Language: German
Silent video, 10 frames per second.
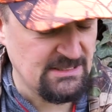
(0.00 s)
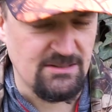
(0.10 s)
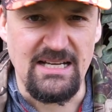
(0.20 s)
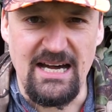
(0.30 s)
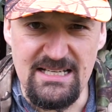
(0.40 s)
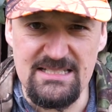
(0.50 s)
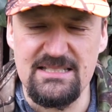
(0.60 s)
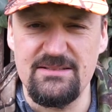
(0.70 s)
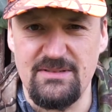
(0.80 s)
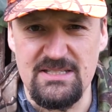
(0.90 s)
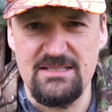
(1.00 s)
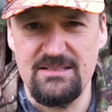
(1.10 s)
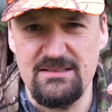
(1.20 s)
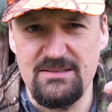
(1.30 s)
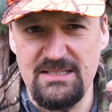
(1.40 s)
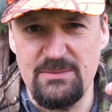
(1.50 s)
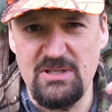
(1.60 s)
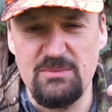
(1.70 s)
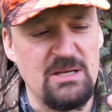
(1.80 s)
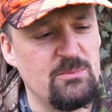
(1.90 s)
Und alles, was ihr
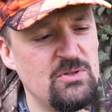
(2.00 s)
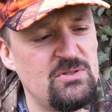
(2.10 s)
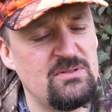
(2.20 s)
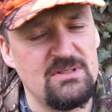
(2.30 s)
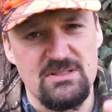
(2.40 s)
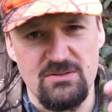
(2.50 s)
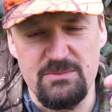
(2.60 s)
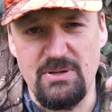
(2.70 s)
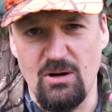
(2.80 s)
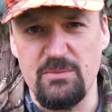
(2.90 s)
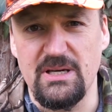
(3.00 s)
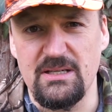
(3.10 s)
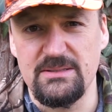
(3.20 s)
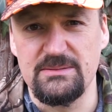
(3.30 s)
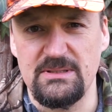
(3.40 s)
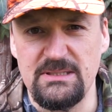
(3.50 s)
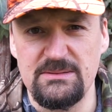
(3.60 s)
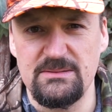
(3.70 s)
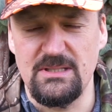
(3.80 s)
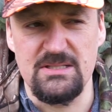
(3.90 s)
mitnehmen müsst, ist so eine Powerbank. Ja? Ne?
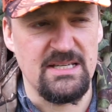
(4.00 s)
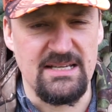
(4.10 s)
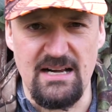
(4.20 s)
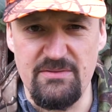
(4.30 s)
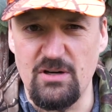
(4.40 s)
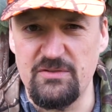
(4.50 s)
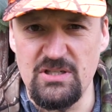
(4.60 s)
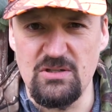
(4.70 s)
Also egal, wer auf die